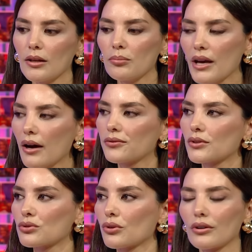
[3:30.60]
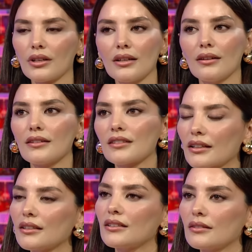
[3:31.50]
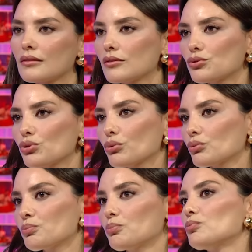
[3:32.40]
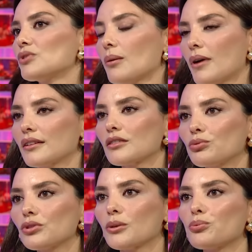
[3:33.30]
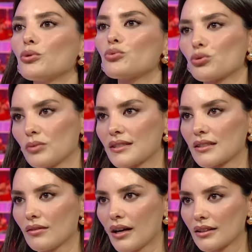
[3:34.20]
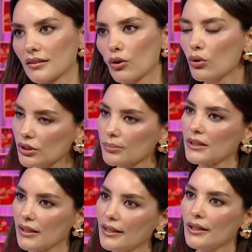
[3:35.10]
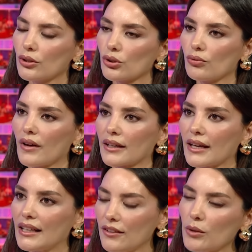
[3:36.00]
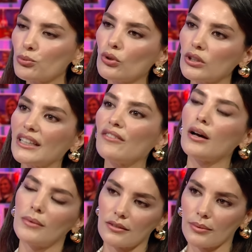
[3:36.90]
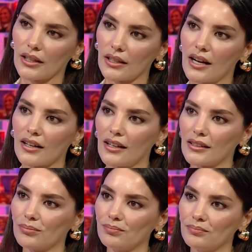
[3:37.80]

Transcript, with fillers: bir hafta sonra sanki çok zamandır bunu yapıyormuşum hissi vardı. Orada bir güven geldi ve bu yola devam etme kararı aldım.